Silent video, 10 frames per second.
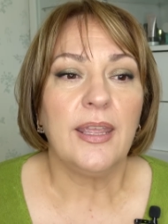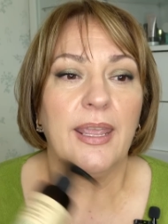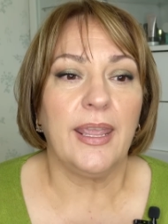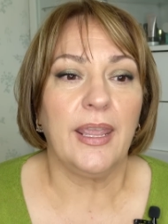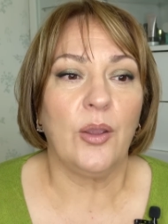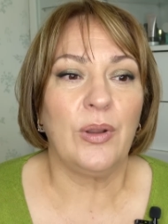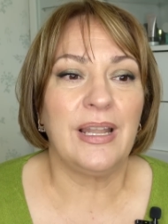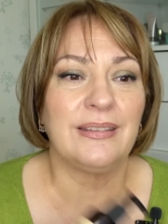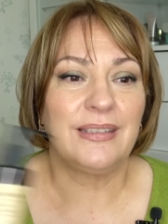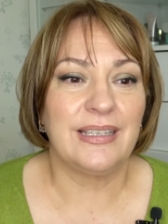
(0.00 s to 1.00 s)
eh, o,
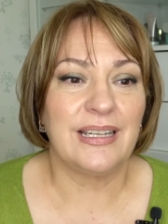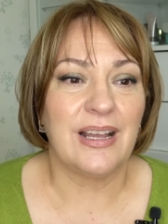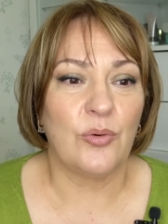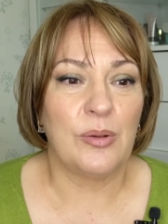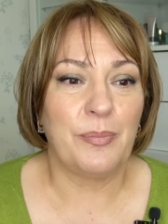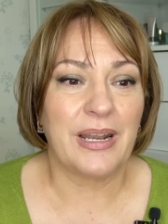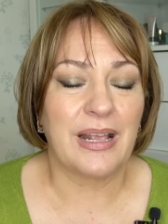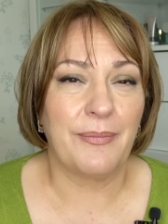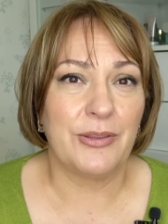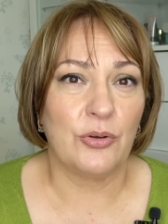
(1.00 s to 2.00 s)
el antigra o el
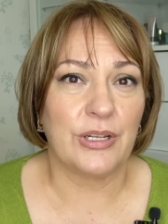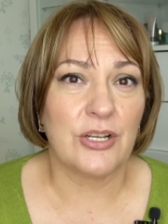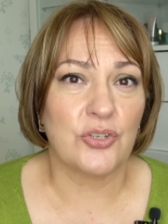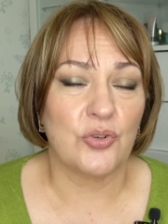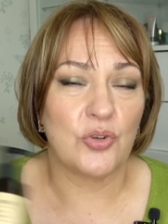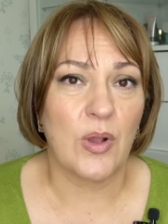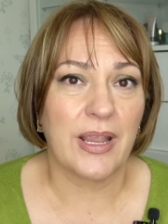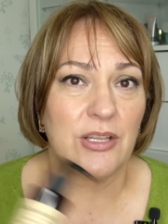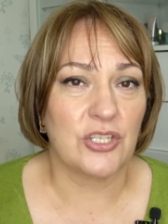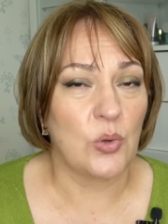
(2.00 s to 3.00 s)
para cabello graso lo
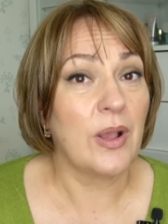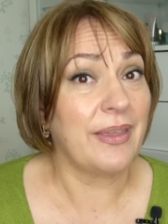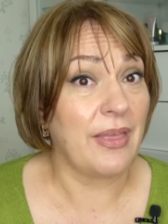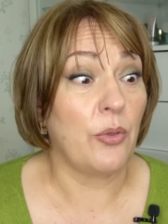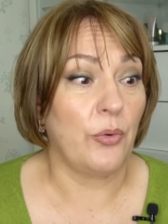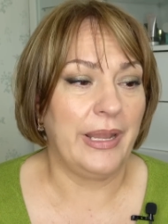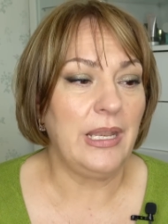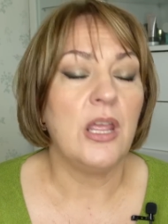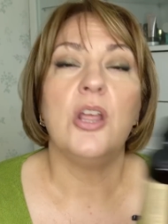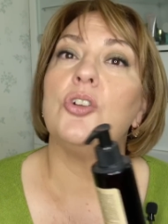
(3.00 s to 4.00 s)
se lo ha quedado
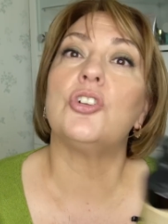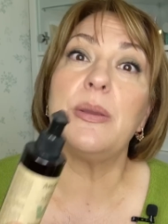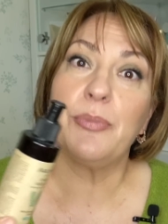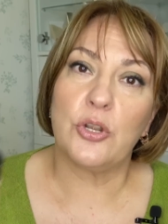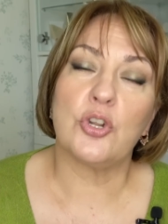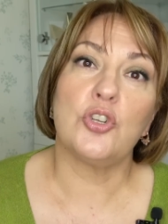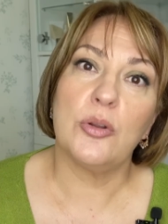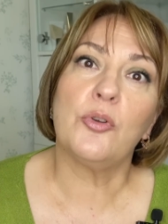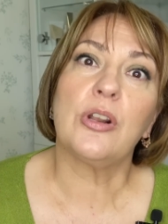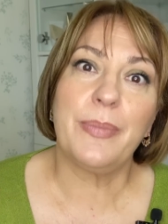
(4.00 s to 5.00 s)
él, no sé, pero nos
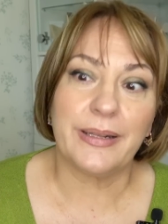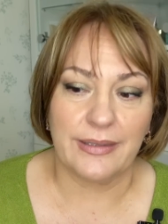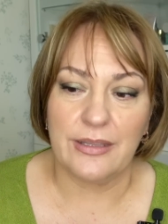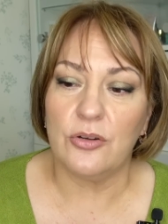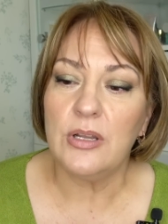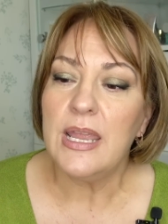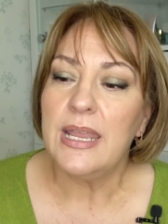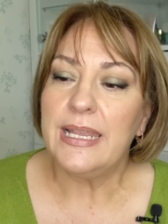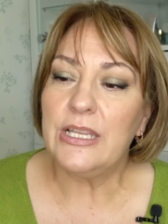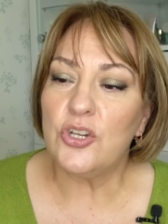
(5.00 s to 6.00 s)
lo hemos repartido
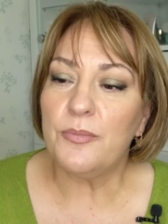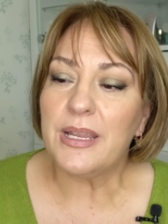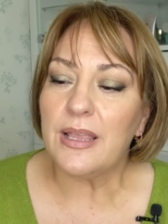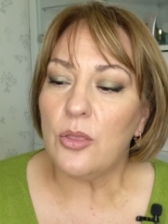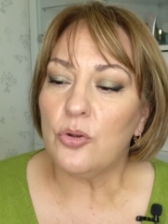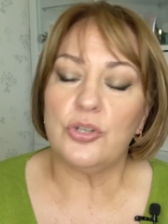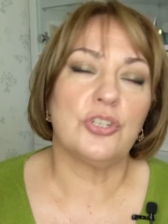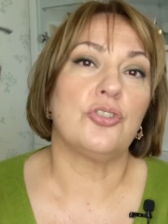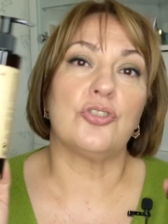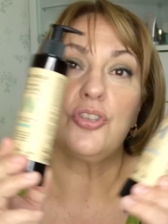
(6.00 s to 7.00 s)
y yo me he quedado con
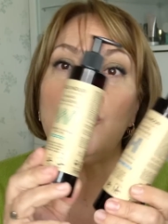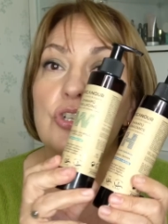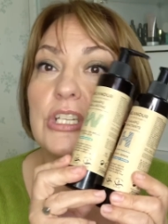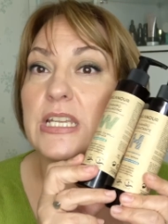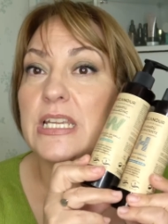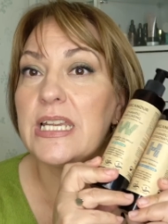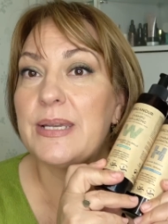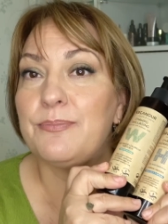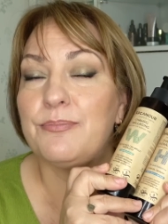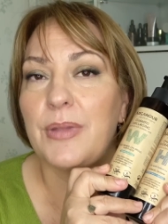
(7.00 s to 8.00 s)
estos dos y
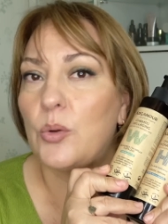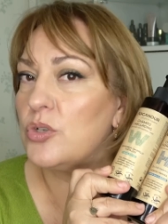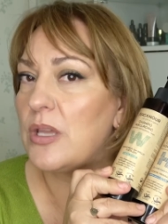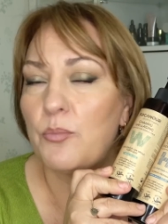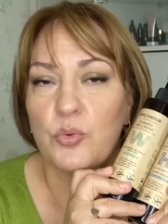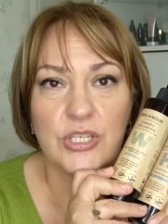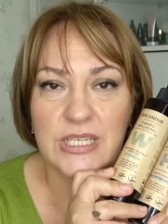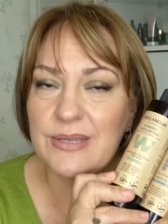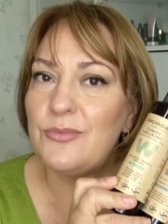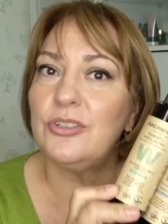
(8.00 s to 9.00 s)
eh, me gustan
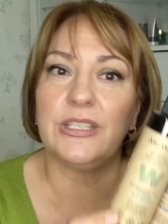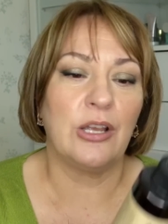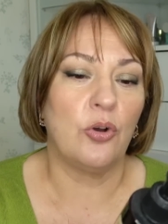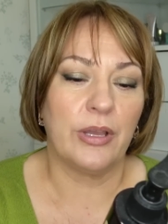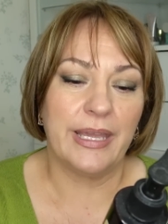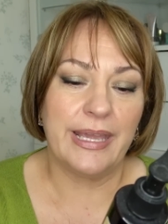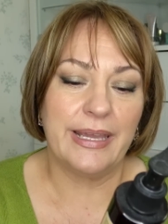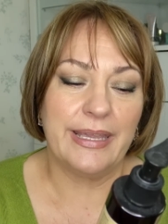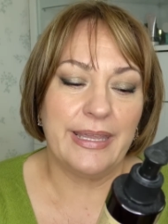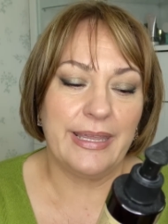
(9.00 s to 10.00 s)
muchísimo, tengo
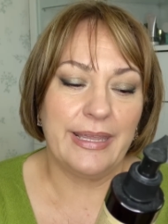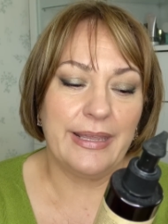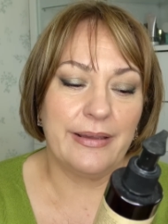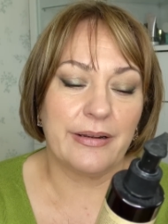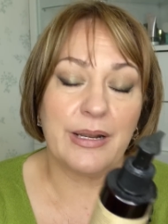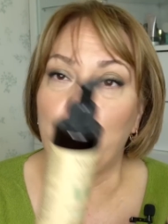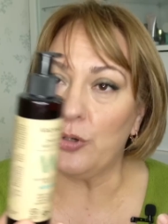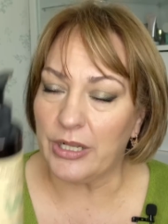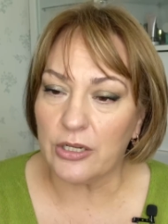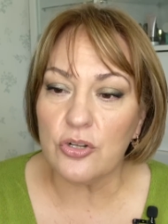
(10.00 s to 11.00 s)
que eh,
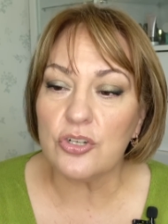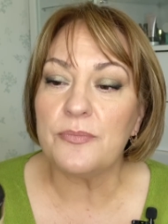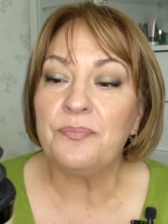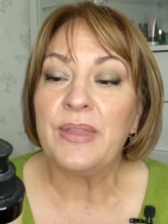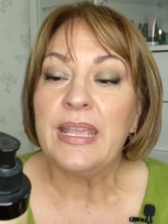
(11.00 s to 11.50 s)
reponerlos